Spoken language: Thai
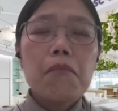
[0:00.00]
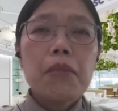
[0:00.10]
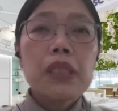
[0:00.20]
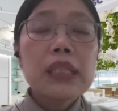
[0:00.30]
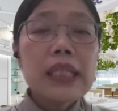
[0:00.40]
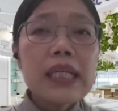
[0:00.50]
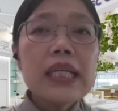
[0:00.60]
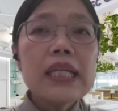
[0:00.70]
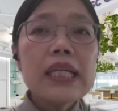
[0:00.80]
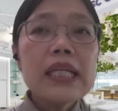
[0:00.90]
พื้น
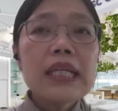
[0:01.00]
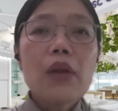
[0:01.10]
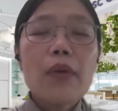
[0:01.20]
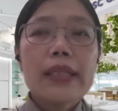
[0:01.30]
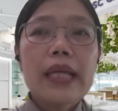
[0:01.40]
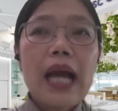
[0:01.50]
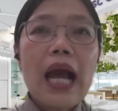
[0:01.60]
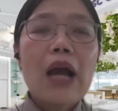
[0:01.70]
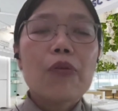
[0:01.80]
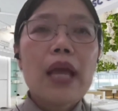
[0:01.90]
ที่เนี่ยที่เราเห็นใน
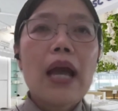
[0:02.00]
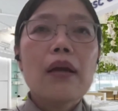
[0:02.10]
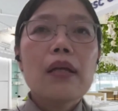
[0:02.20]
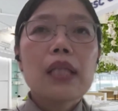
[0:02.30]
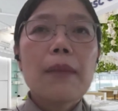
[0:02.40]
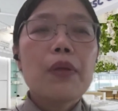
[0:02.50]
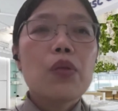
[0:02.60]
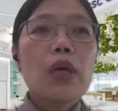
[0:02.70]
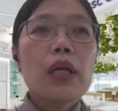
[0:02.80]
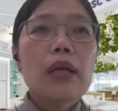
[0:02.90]
ข่าวเนี่ยเป็นไป
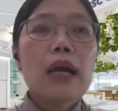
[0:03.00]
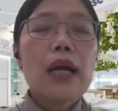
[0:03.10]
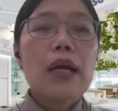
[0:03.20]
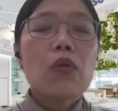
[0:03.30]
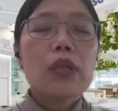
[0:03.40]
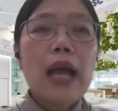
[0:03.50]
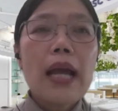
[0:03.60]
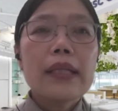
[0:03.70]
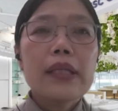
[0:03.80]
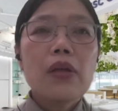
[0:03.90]
ด้วยคน
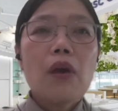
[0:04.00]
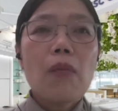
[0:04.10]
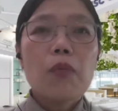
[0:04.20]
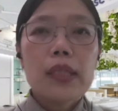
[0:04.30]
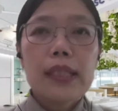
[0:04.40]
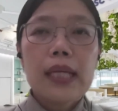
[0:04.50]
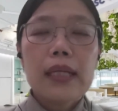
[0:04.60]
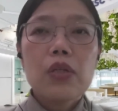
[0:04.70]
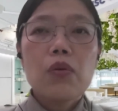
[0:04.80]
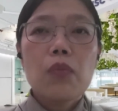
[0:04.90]
ไข้ที่นอนบนเตียง
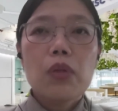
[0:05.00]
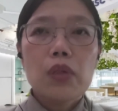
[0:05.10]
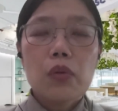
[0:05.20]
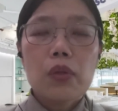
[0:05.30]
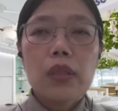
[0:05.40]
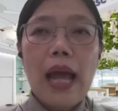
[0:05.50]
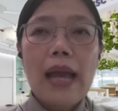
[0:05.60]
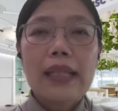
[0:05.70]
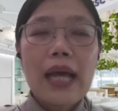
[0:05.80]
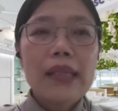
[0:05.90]
ที่อยู่บนถนนลา
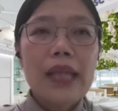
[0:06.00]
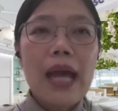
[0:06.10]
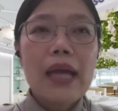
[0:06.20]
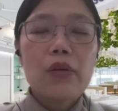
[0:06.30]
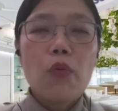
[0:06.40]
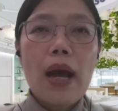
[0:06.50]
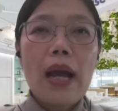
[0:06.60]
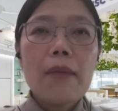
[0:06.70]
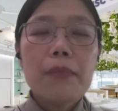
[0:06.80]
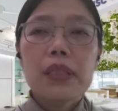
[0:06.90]
นลาดหน้า หรือว่า
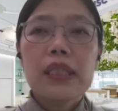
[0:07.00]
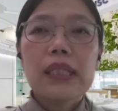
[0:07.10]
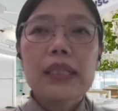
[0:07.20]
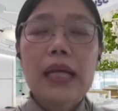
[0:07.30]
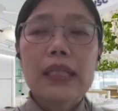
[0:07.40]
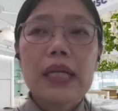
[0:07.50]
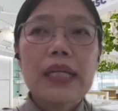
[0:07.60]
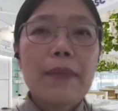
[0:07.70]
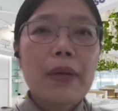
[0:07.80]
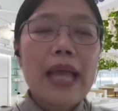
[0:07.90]
พื้นที่ต่างๆที่ข
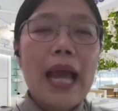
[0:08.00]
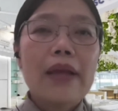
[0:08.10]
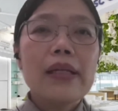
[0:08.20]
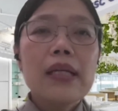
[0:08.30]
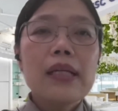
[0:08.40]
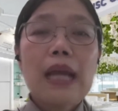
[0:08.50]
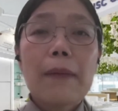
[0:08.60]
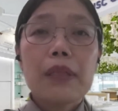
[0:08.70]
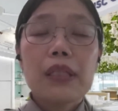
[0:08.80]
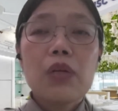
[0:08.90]
ยับขยายจา
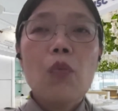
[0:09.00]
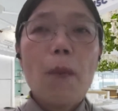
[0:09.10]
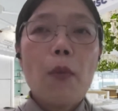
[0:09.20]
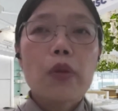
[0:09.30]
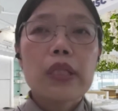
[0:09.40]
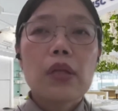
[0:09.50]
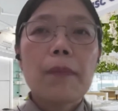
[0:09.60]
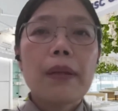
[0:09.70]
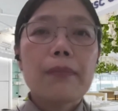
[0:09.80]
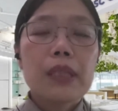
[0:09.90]
กพื้นที่วอร์ดปกติต้
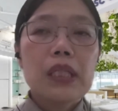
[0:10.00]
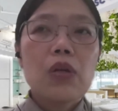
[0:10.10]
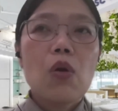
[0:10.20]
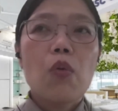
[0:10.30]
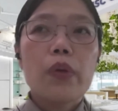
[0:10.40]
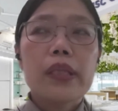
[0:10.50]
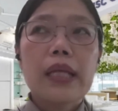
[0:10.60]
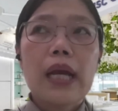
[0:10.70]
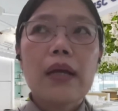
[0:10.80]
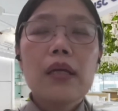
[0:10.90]
องเป็นพื้นที่โควิด
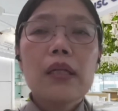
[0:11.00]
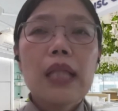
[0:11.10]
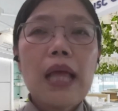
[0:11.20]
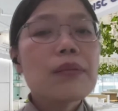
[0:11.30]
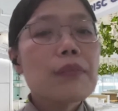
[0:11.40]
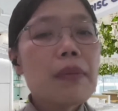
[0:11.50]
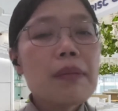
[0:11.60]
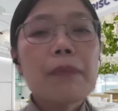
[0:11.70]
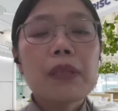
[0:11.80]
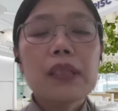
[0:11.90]
เนี่ยแทบจะไม่
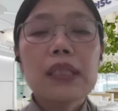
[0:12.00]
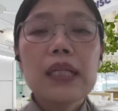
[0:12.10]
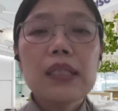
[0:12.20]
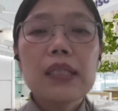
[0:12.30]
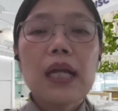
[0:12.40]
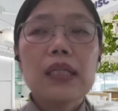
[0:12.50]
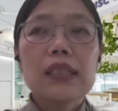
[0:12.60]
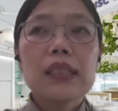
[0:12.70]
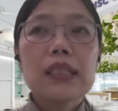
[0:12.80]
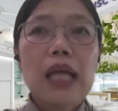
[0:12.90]
มีพื้นที่เหลือเลย
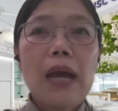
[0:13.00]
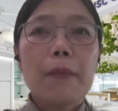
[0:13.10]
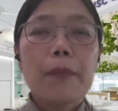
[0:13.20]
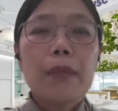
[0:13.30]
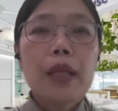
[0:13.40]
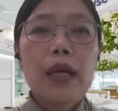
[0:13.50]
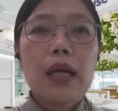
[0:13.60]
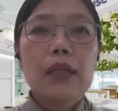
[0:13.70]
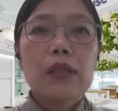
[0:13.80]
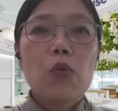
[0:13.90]
ที่จะ
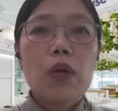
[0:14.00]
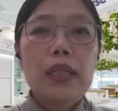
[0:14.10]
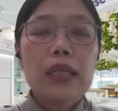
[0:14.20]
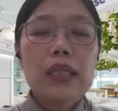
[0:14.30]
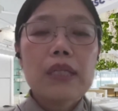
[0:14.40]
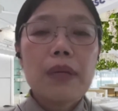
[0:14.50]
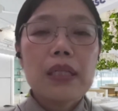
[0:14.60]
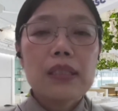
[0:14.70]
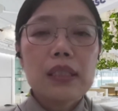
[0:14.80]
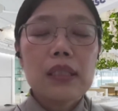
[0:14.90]
ทำตัว n e x t i v e
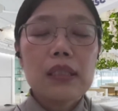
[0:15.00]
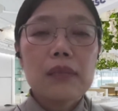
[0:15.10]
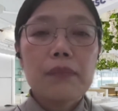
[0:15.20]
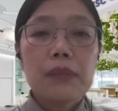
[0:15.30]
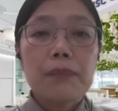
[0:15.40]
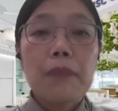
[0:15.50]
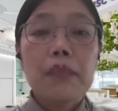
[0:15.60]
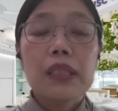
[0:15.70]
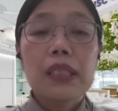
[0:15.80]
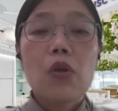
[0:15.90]
pressure หรือเป็น
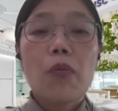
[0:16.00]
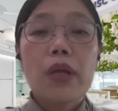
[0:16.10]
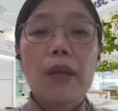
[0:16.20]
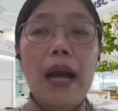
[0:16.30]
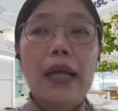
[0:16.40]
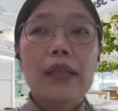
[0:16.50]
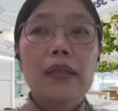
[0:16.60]
พื้นที่โรงพยาบาล